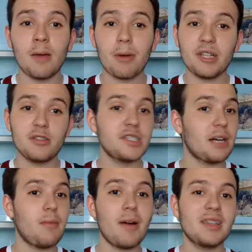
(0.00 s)
Parece que os
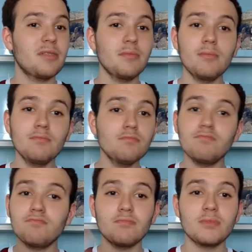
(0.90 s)
caras batendo,
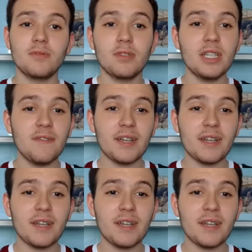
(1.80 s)
não vou nem